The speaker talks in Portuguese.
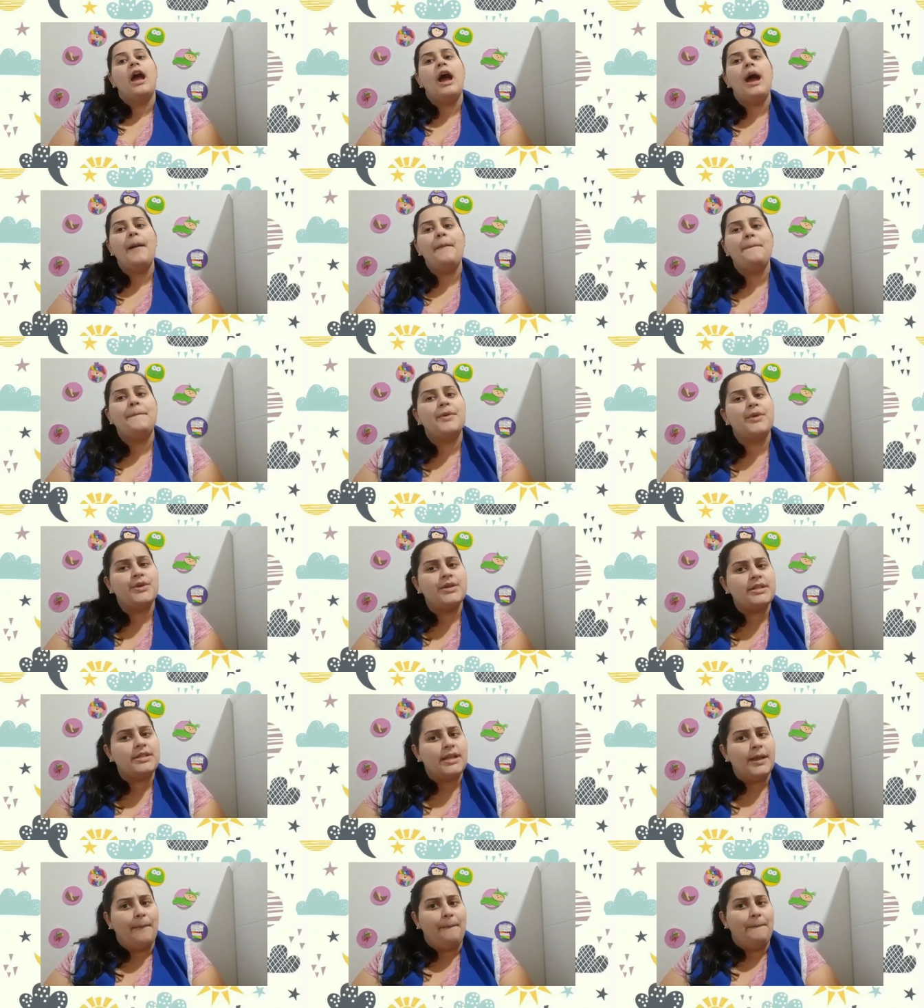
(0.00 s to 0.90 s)
A Pro
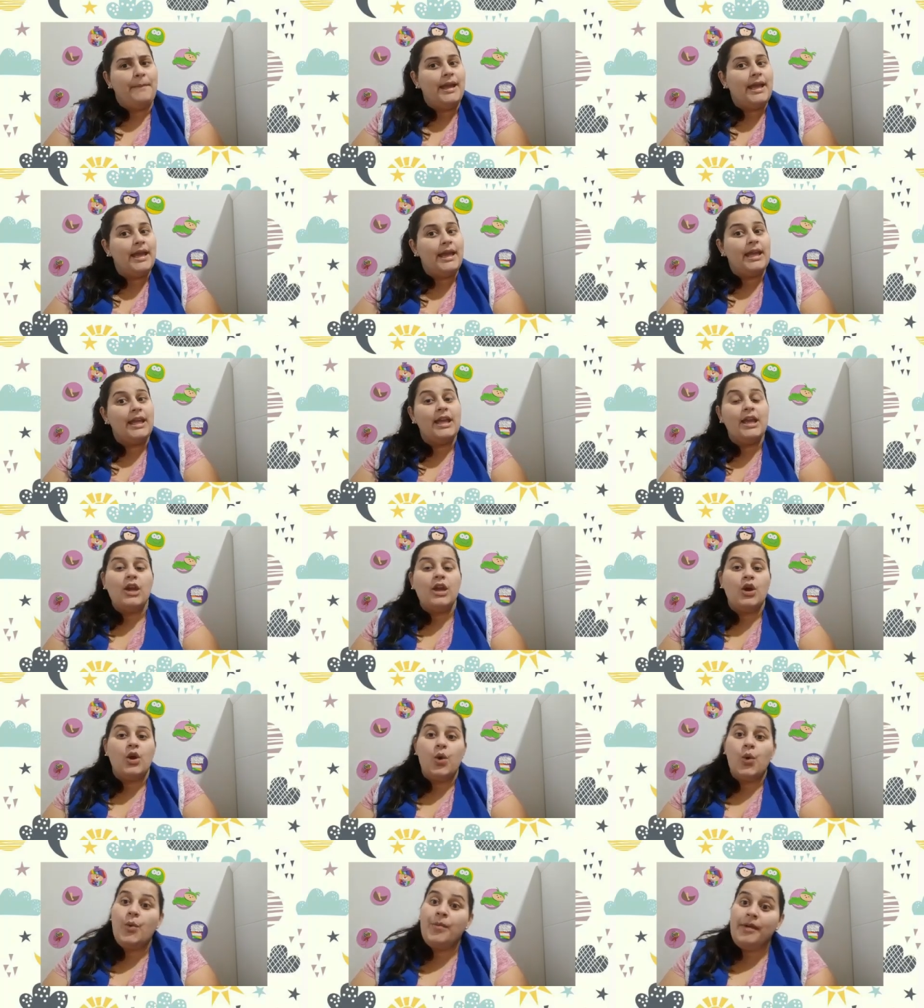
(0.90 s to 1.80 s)
está bem,
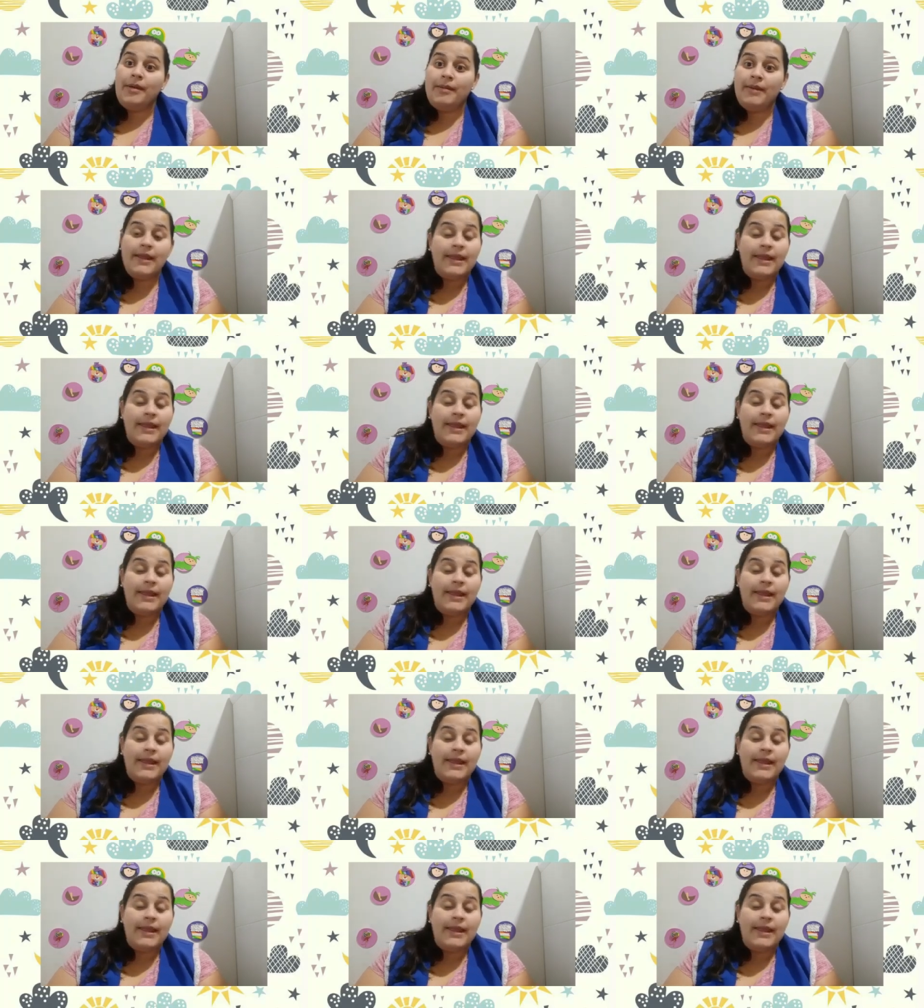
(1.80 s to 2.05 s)
o bebê